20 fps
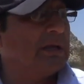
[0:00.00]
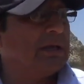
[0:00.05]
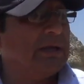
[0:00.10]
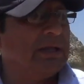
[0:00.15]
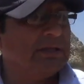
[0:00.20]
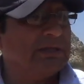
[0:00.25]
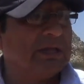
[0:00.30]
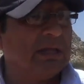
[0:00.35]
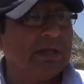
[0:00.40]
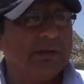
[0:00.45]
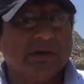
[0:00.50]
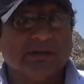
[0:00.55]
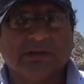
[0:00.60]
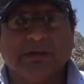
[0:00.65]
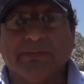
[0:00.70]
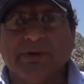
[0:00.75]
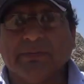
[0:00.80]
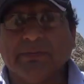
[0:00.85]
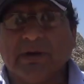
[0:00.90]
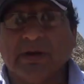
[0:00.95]
eléctrica va a
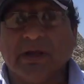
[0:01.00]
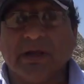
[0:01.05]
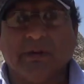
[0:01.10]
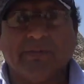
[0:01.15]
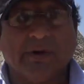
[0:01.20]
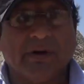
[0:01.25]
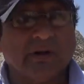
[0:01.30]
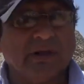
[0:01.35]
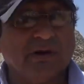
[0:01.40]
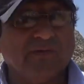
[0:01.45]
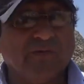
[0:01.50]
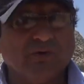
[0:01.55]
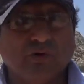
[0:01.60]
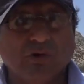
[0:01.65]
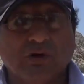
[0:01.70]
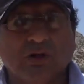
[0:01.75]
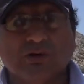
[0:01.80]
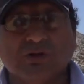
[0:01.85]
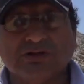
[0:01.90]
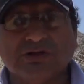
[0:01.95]
estar preparada para que en el
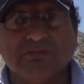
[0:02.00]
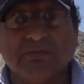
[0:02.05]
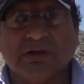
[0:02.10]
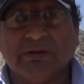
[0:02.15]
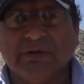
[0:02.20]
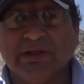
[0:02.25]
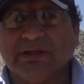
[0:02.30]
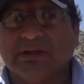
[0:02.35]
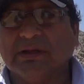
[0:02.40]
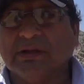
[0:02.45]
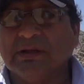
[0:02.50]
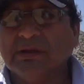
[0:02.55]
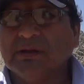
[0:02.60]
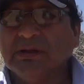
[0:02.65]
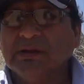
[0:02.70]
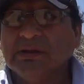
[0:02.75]
futuro esto se implemente.